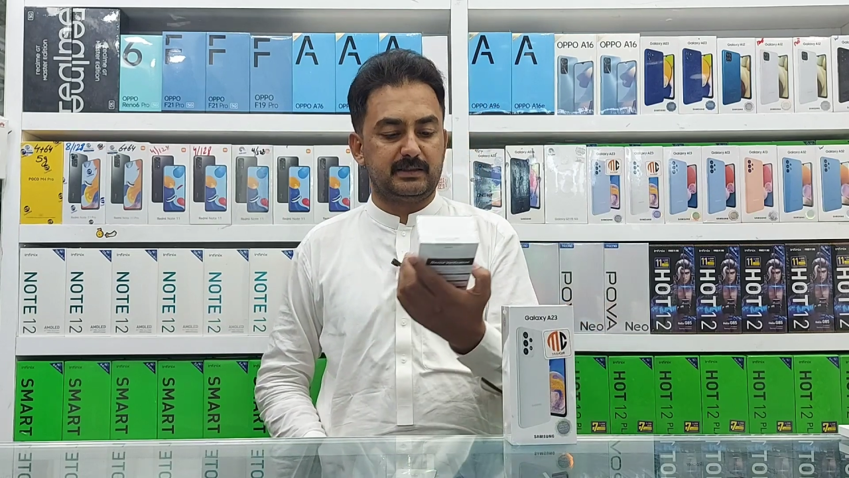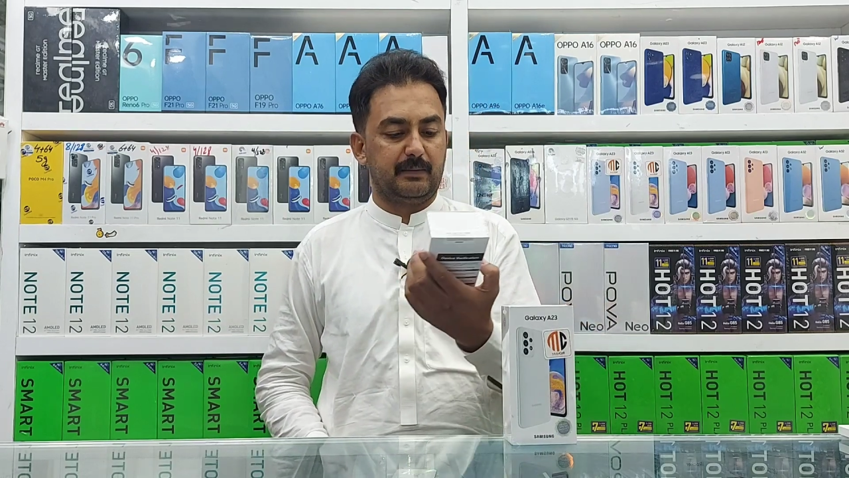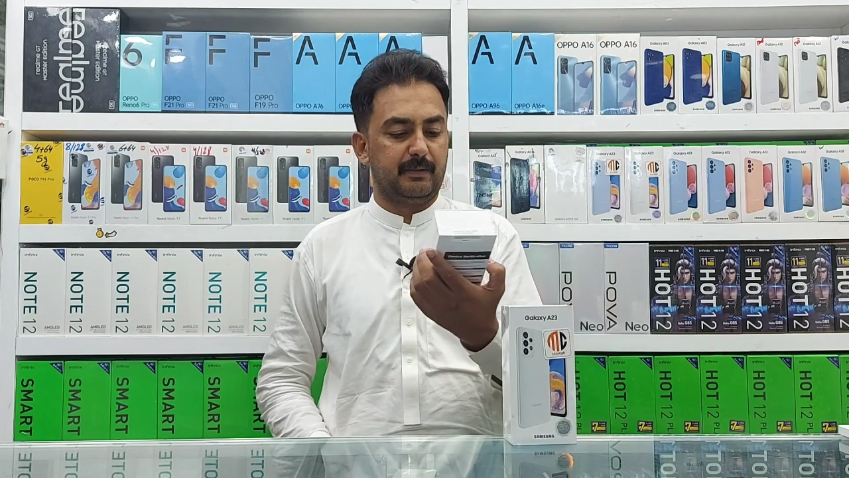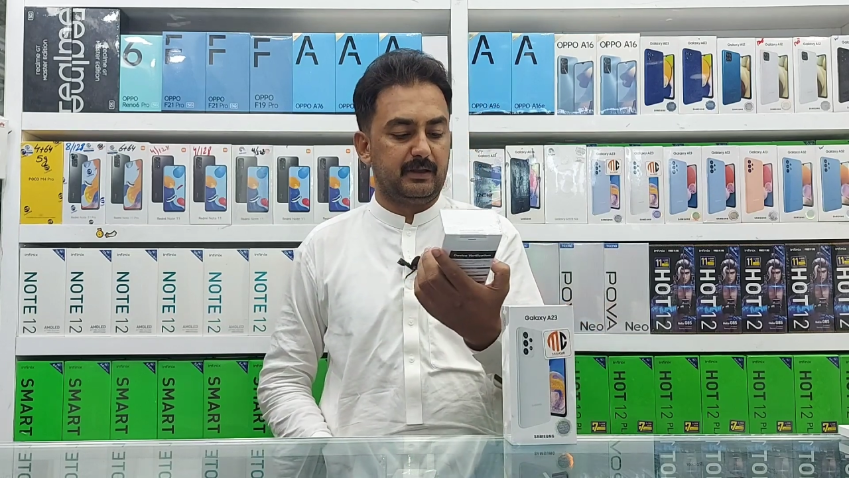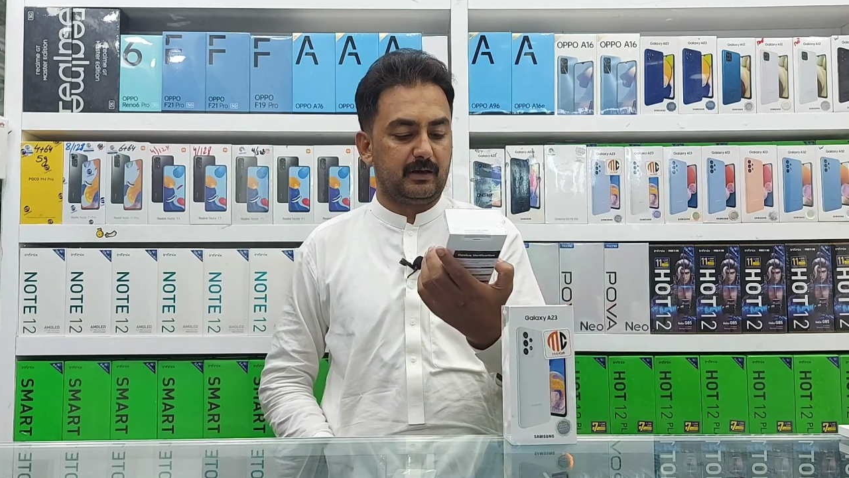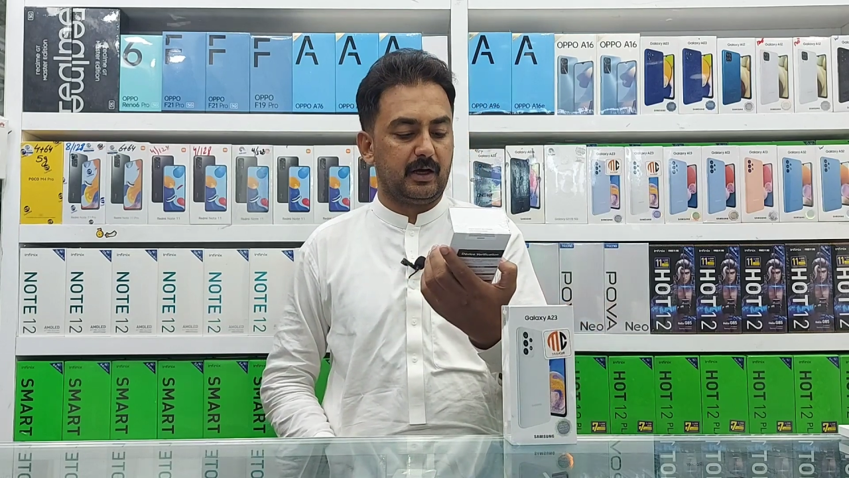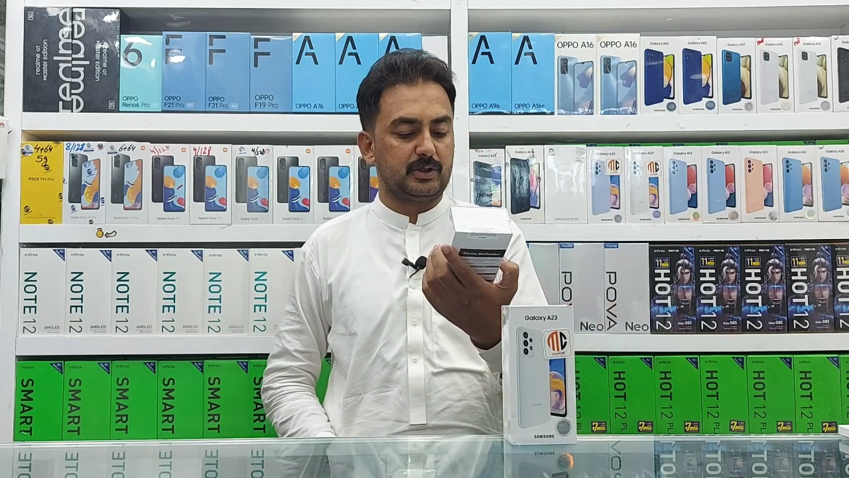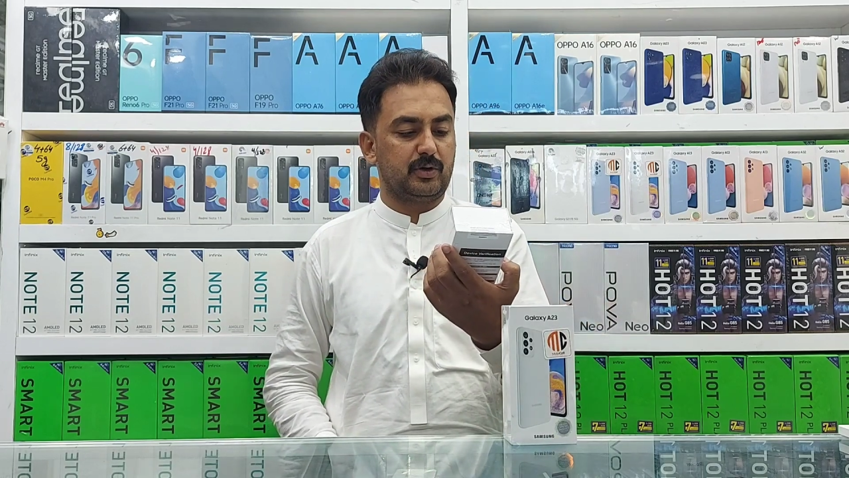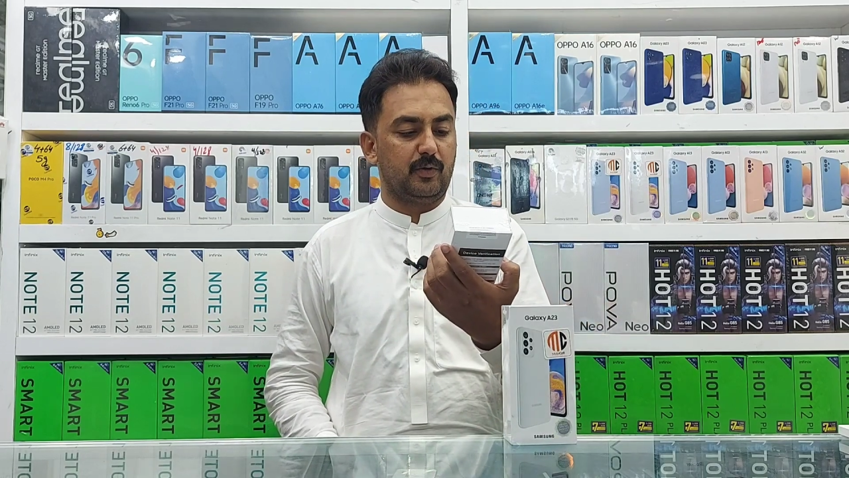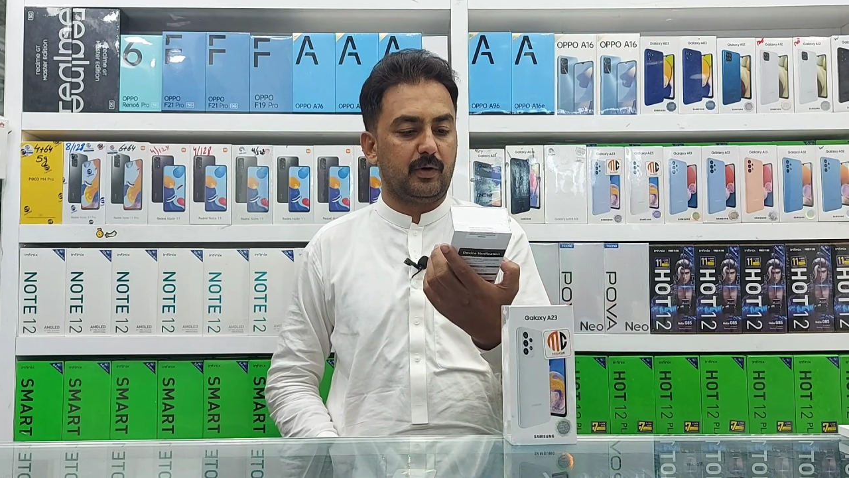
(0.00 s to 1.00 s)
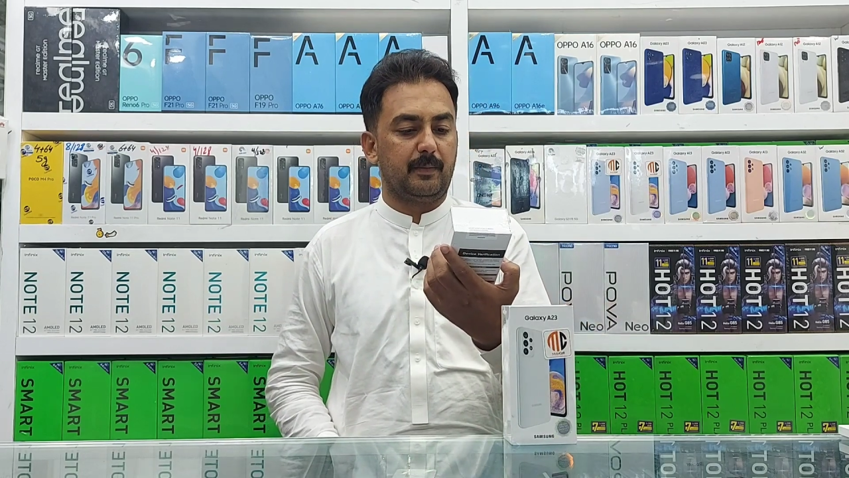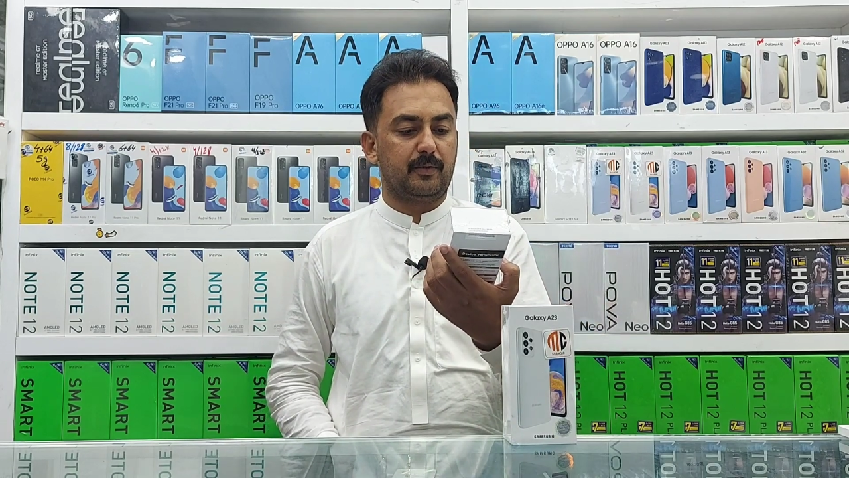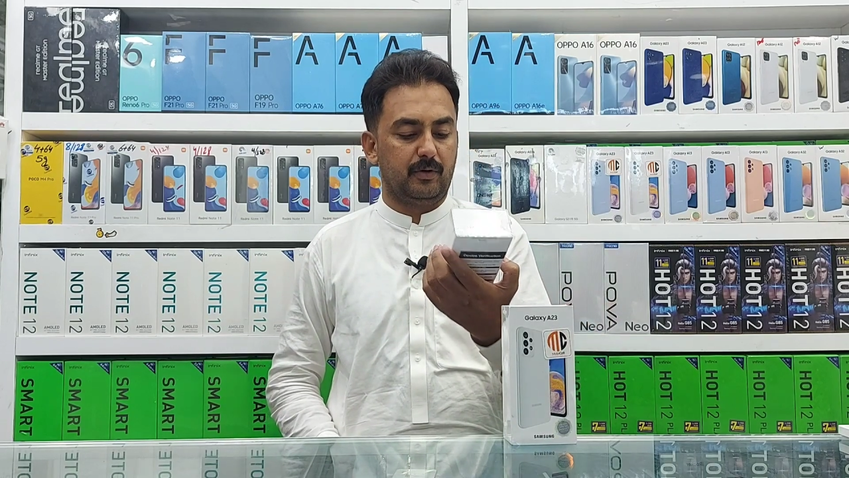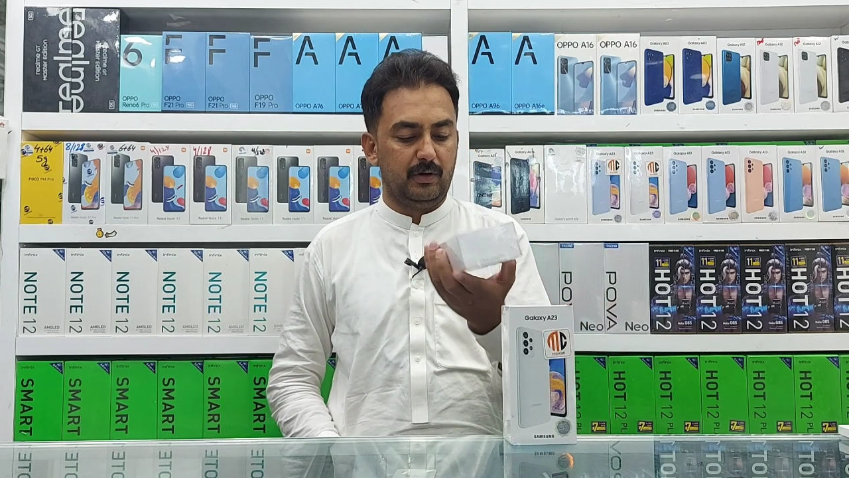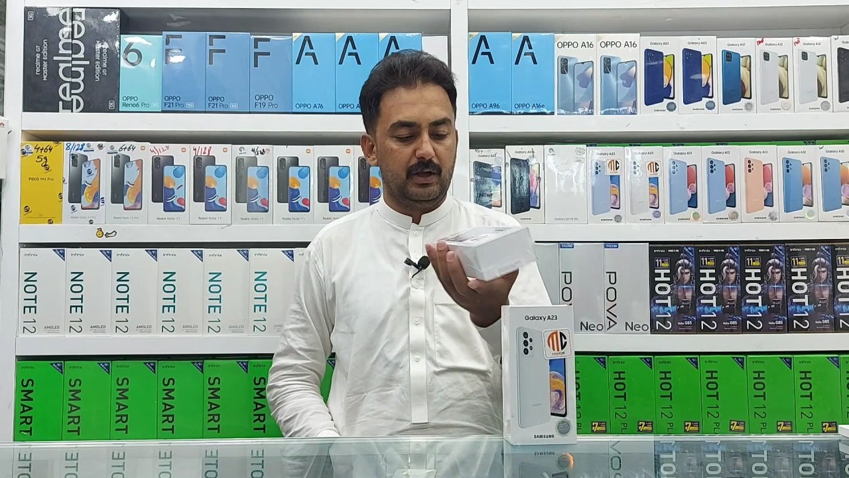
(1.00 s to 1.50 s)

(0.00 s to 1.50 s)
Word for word: सैंपल दिखा चुका हूँ आपको